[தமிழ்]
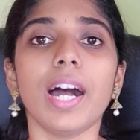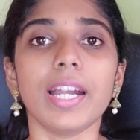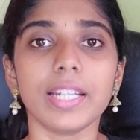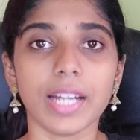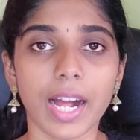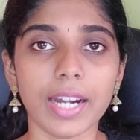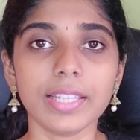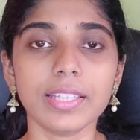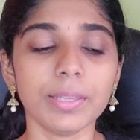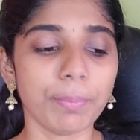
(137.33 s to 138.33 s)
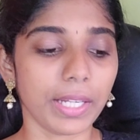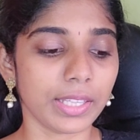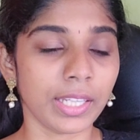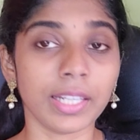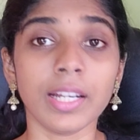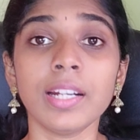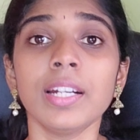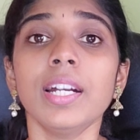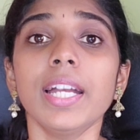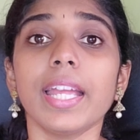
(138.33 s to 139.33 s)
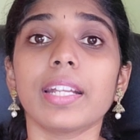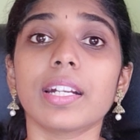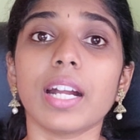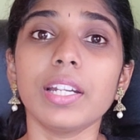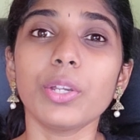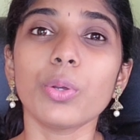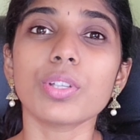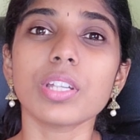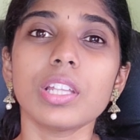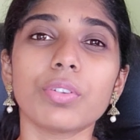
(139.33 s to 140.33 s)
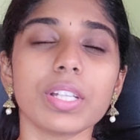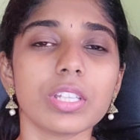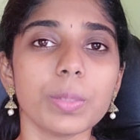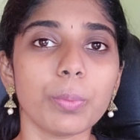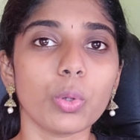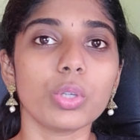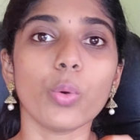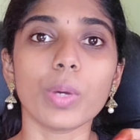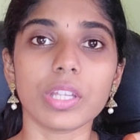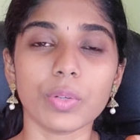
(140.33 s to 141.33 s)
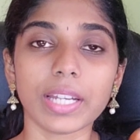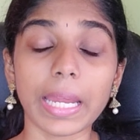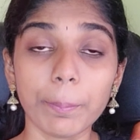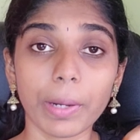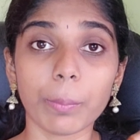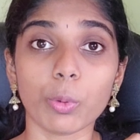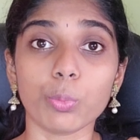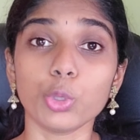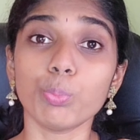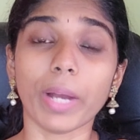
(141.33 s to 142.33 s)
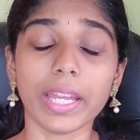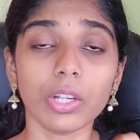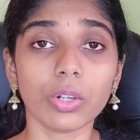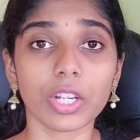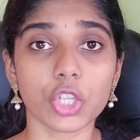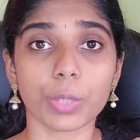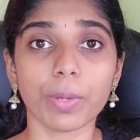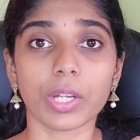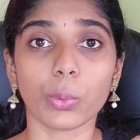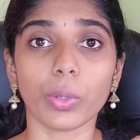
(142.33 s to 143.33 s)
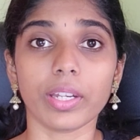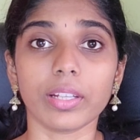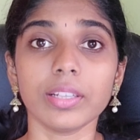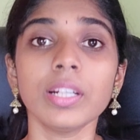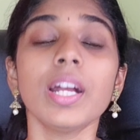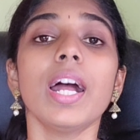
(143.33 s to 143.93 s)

அண்ட் அடுத்து பார்த்தீங்கன்னா எனக்கு கண்டினியூஸாக அந்த ஃபஸ்ட்டு போட்டு ஒவ்வொரு தடவை டைப் பண்ண போகும்போது பயங்கர கஷ்டமாக இருக்கும் எனக்கு